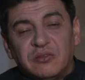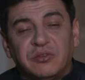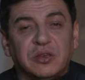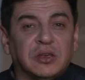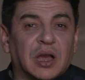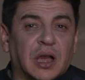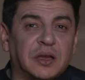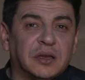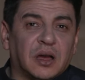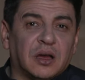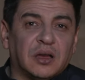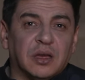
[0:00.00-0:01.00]
في
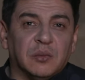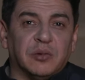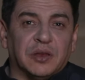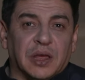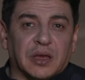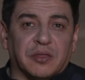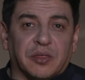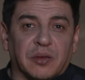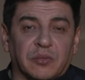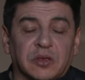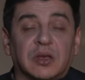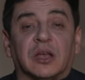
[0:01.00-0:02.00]
يحيى بن أكثم
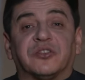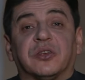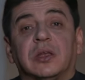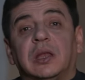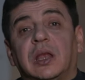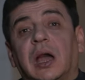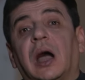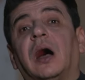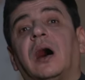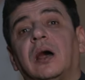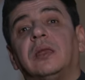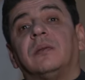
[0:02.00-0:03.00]
يصل
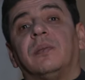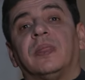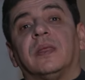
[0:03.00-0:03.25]
الحال